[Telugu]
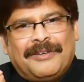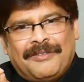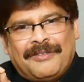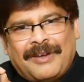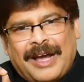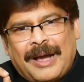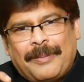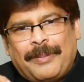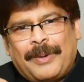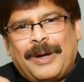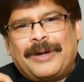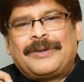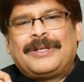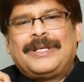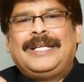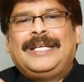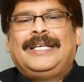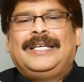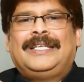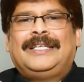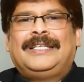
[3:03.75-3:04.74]

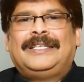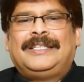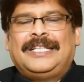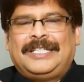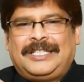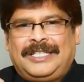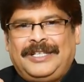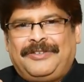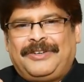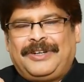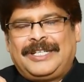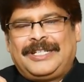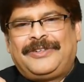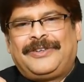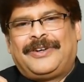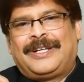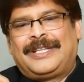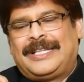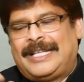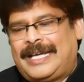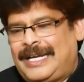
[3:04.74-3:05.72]
వేపాకుని తెచ్చి ఫ్రెష్
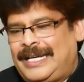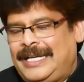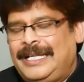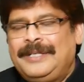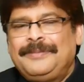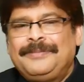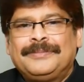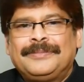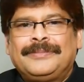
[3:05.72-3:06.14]
దాన్ని